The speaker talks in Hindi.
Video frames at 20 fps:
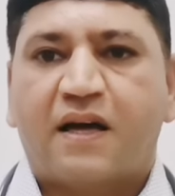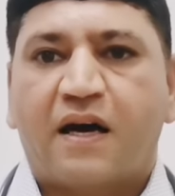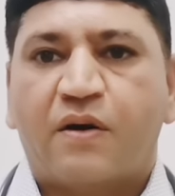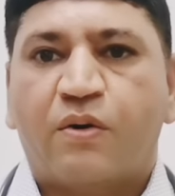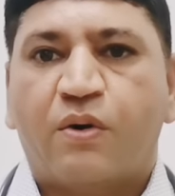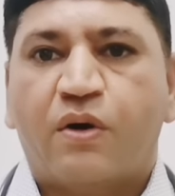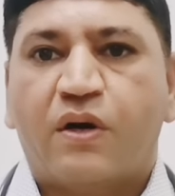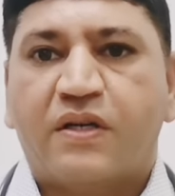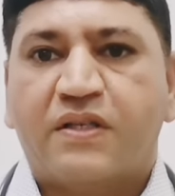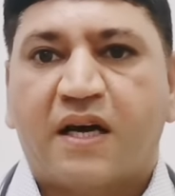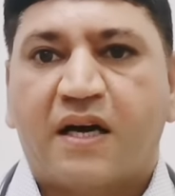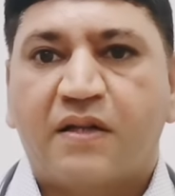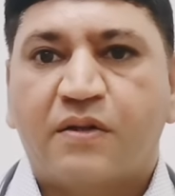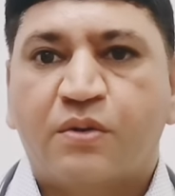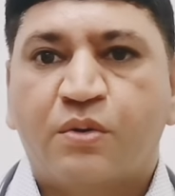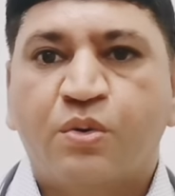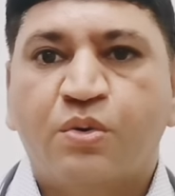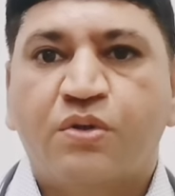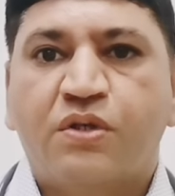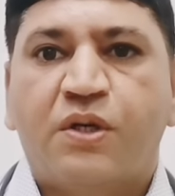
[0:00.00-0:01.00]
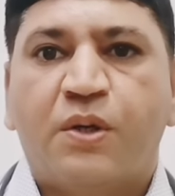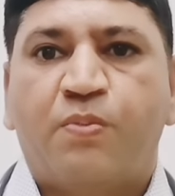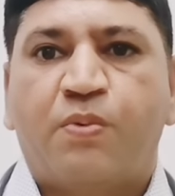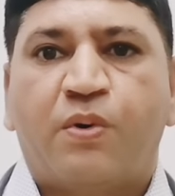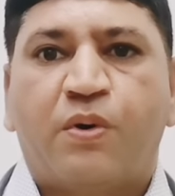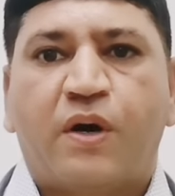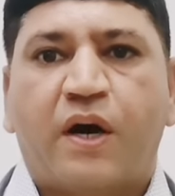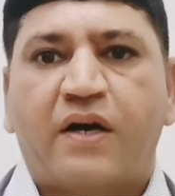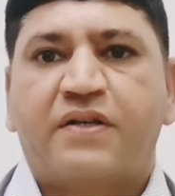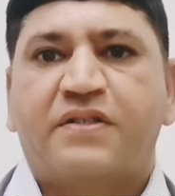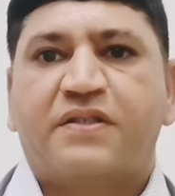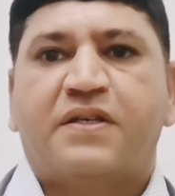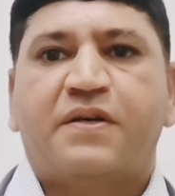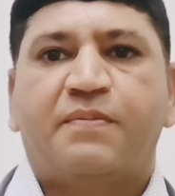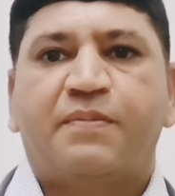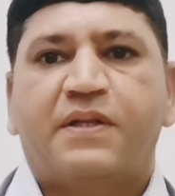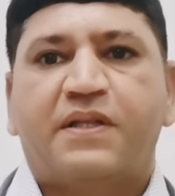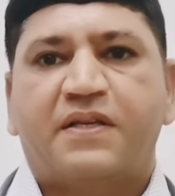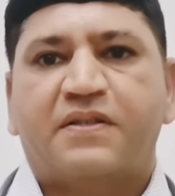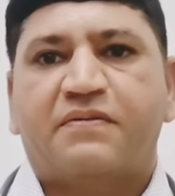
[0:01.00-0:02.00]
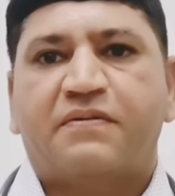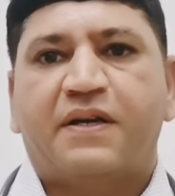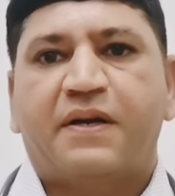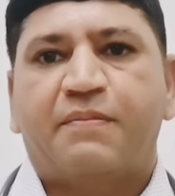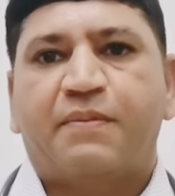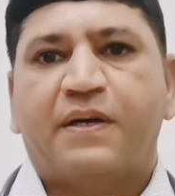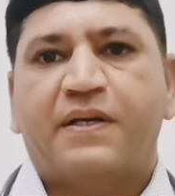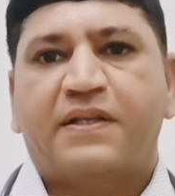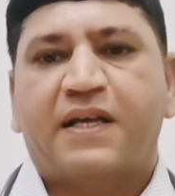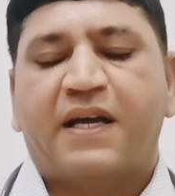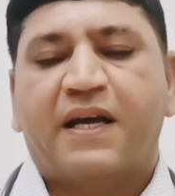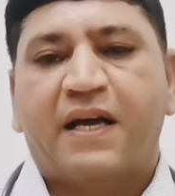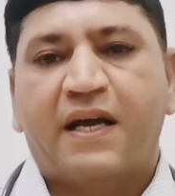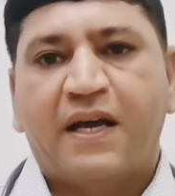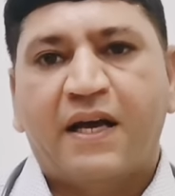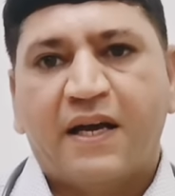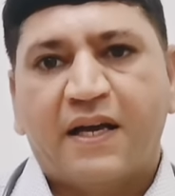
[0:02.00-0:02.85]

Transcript: लार्गो के साथ दूसरी प्रोडक्ट्स की भी तस्वीरें भेजते हैं